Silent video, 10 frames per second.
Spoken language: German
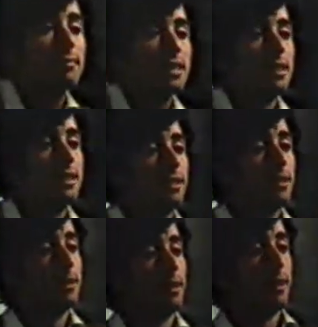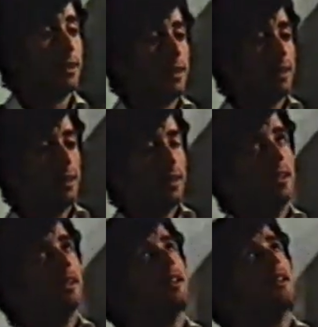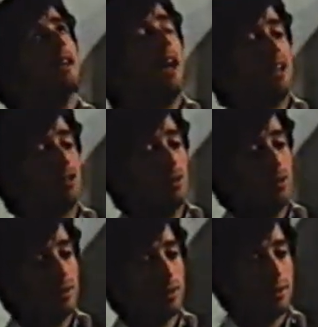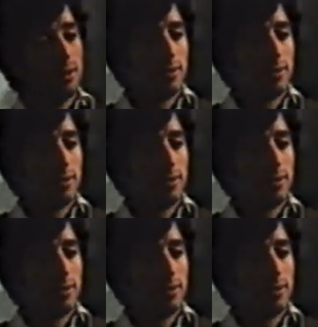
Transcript: üben. Versuch's nochmal. Ist zu hoch.